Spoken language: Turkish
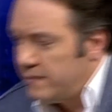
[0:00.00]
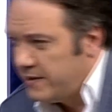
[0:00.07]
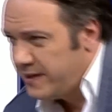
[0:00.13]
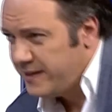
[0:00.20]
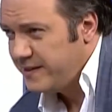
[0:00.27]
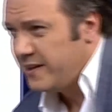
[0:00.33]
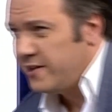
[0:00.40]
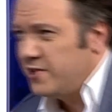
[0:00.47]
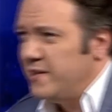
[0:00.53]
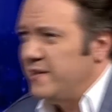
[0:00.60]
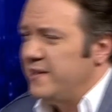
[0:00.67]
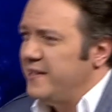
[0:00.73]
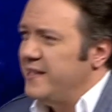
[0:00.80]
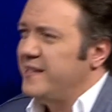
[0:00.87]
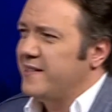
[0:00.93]
dizi
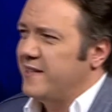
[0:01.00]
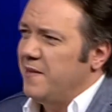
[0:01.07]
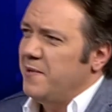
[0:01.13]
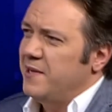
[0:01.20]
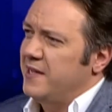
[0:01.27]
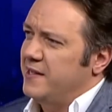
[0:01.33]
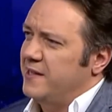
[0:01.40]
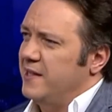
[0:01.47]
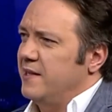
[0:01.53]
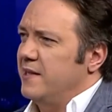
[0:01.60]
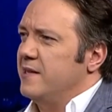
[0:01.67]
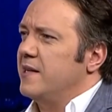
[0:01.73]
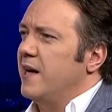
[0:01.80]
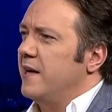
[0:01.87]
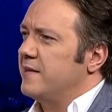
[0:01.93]
şimdi riskli bir diziydi
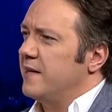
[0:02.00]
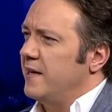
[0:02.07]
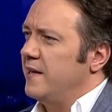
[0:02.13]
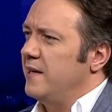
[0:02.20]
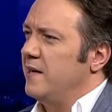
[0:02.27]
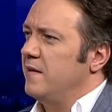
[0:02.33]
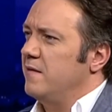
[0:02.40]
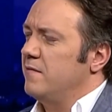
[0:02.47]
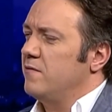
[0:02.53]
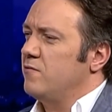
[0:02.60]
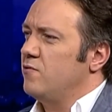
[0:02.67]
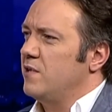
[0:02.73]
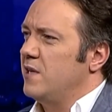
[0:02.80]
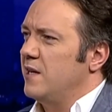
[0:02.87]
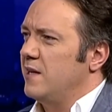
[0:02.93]
zaten. Hani
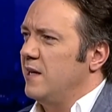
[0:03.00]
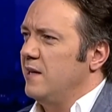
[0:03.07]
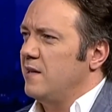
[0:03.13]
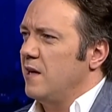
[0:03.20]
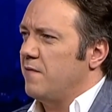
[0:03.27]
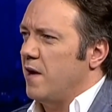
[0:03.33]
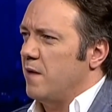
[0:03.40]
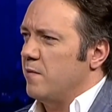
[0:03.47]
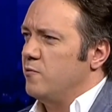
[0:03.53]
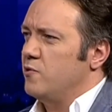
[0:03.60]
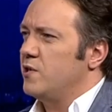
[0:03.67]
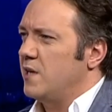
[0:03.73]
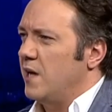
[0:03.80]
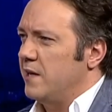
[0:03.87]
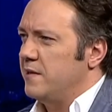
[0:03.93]
Türkiye'de ilk defa bir müzikal